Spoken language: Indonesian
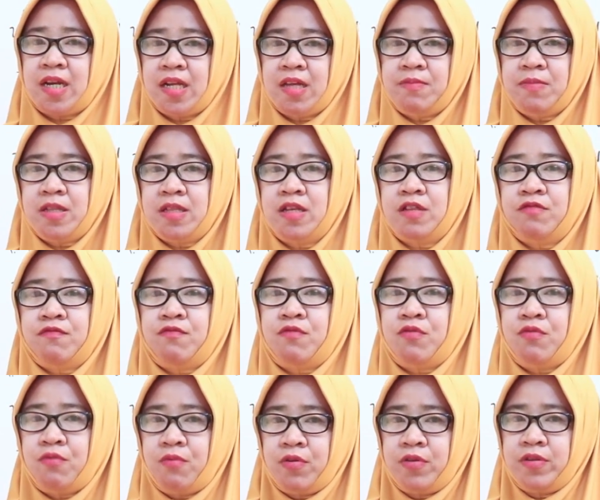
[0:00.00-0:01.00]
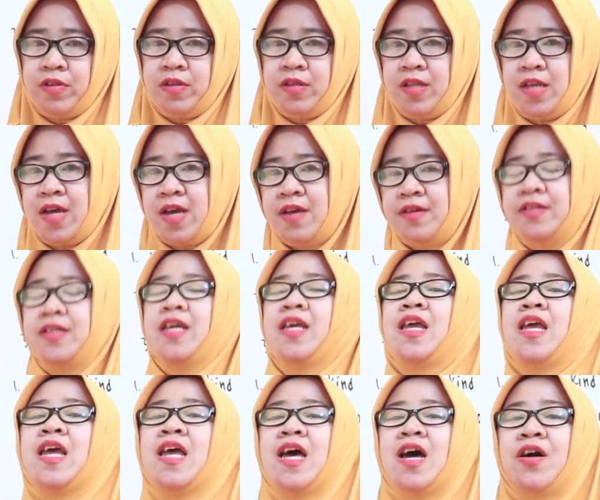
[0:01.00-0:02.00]
unlimited for what ya yeah? oke
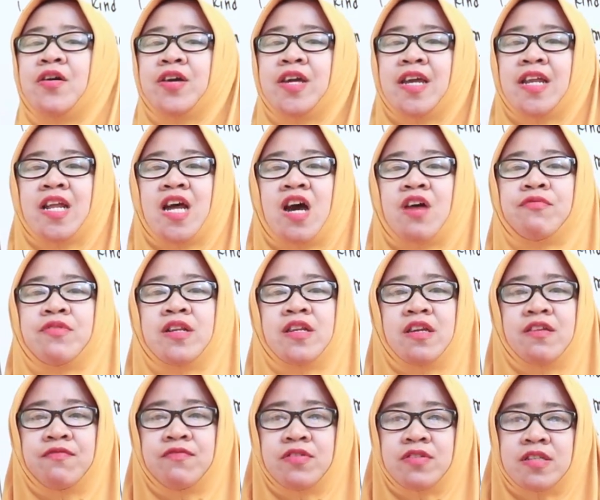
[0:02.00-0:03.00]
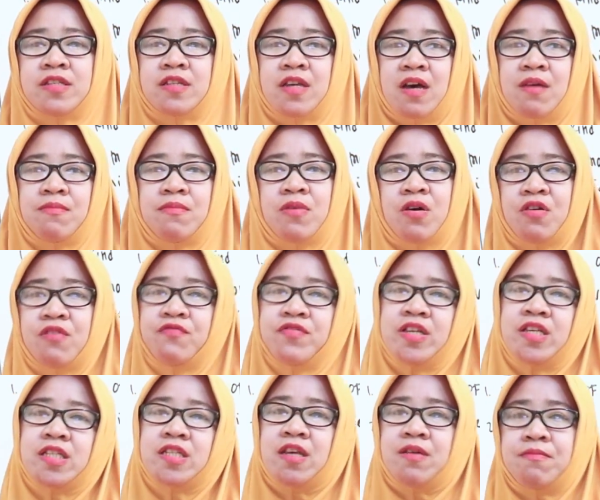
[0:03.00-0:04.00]
okay. oke okay, now I will give you some of
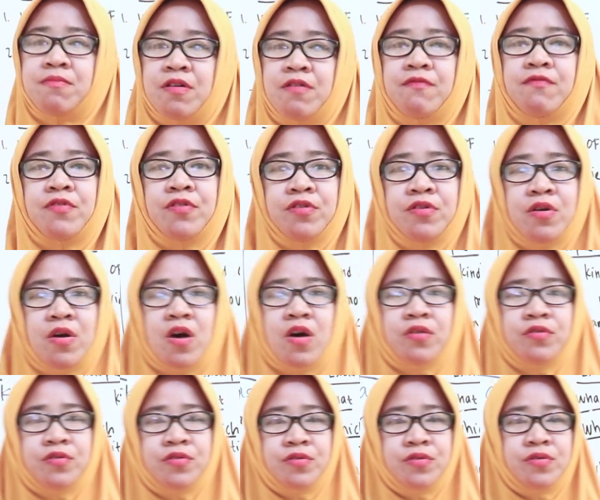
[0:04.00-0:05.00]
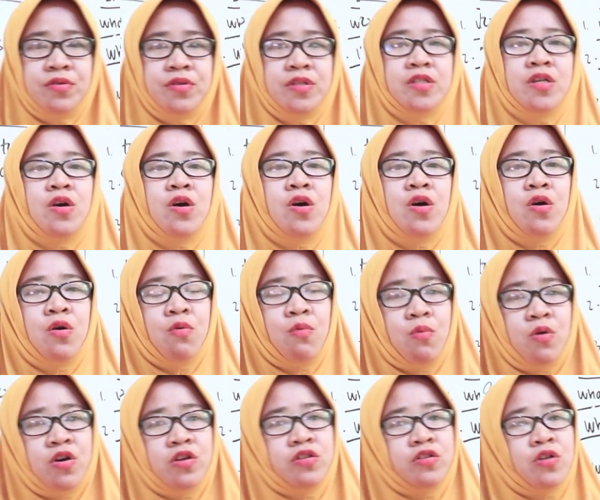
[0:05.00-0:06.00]
example for you how to use
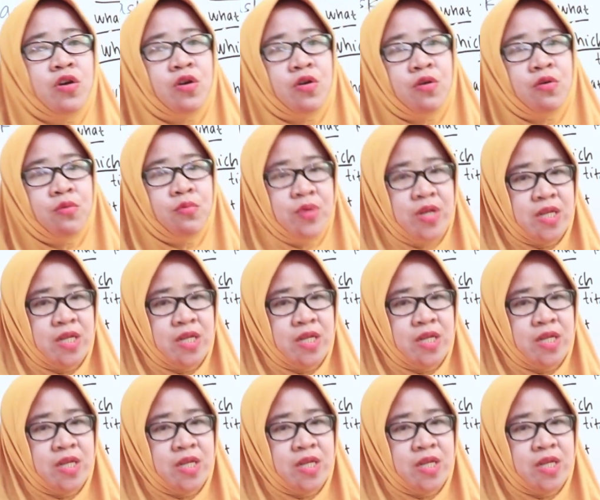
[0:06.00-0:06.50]
what or